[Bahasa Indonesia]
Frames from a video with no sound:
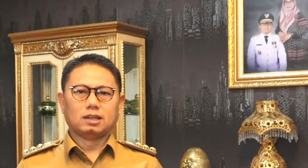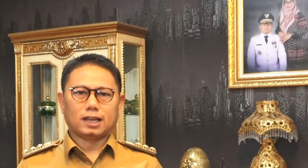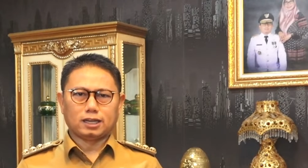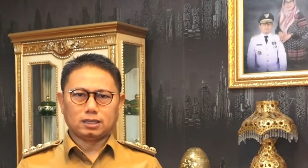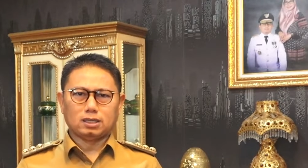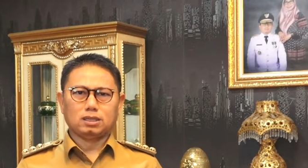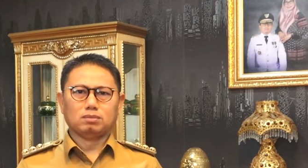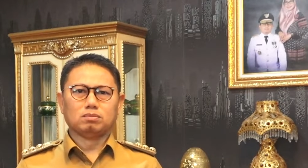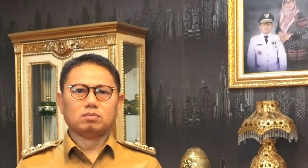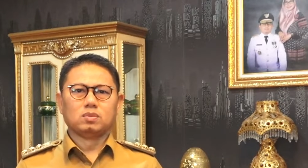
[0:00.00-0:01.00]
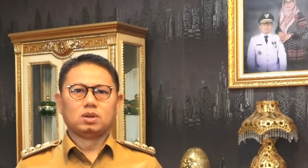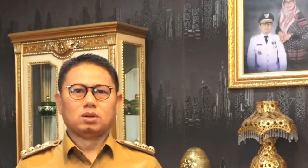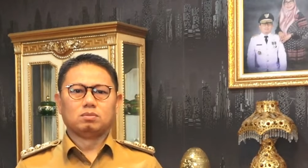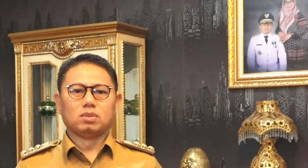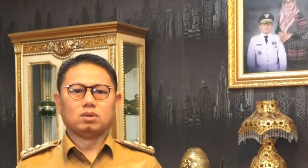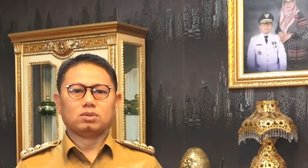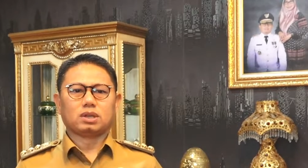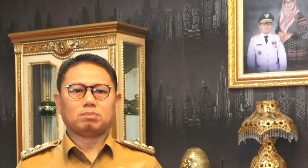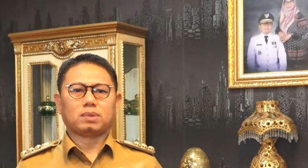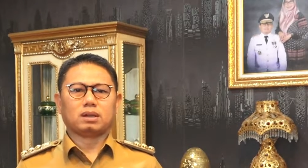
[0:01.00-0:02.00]
Dengan ini
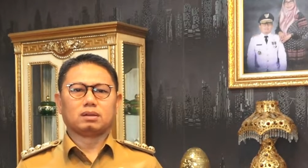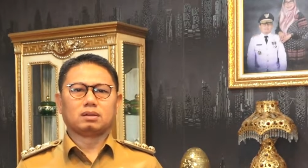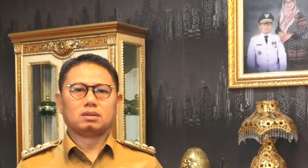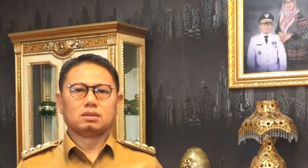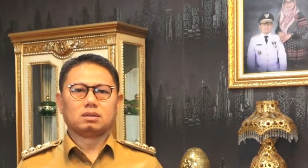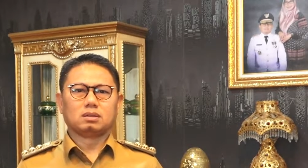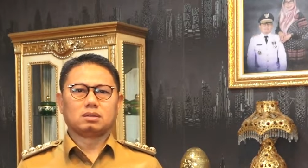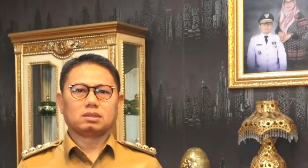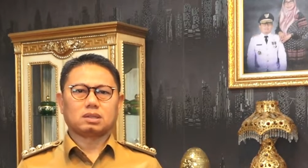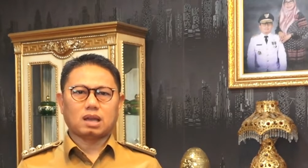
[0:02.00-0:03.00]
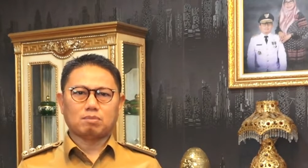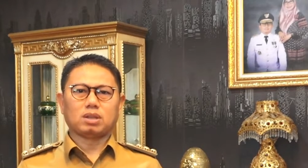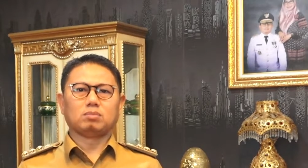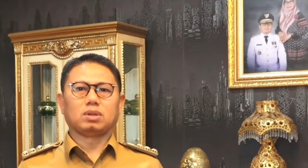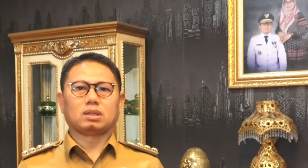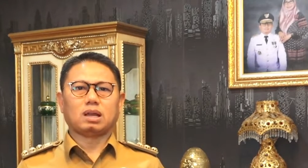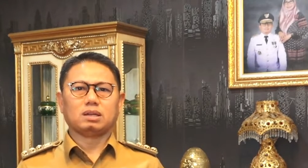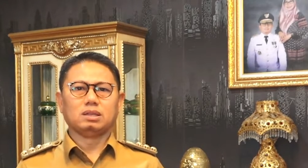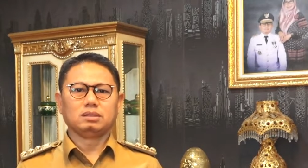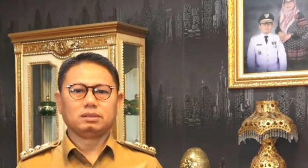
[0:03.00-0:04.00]
mengucapkan selamat
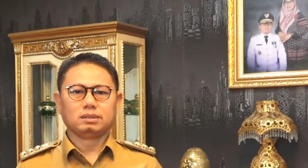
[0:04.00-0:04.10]
bertanding